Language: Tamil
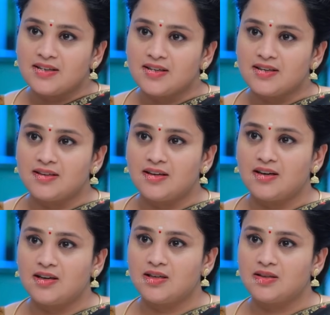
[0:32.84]
மாயாவுக்கு
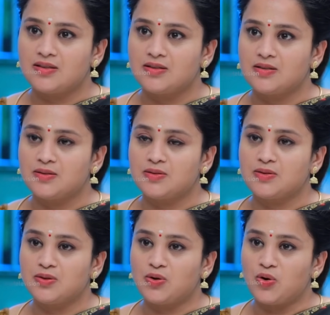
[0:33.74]
தான்
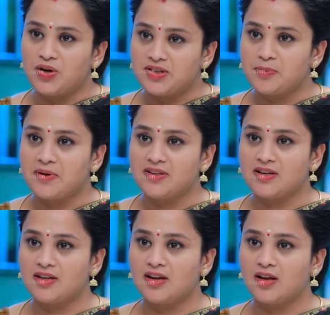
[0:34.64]
குழந்த
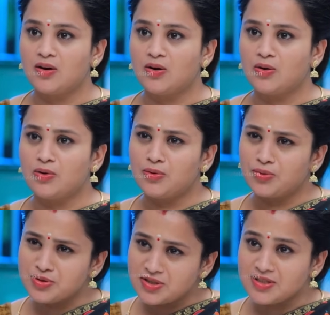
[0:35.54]
பெற்றுக்கிறதுல
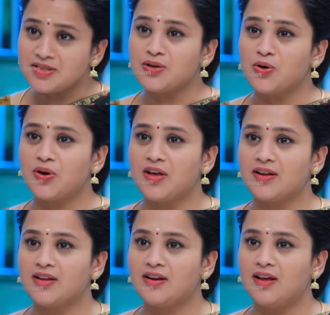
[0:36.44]
ஒரு சின்ன குறை
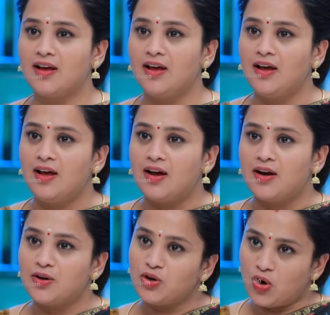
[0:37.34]
இருக்குன்னு
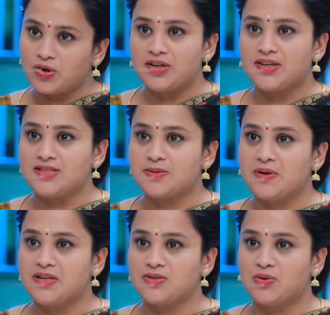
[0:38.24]
டாக்டர்
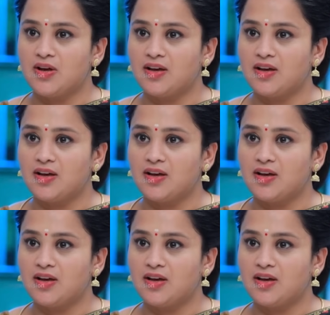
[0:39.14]
டெஸ்ட் பண்ணி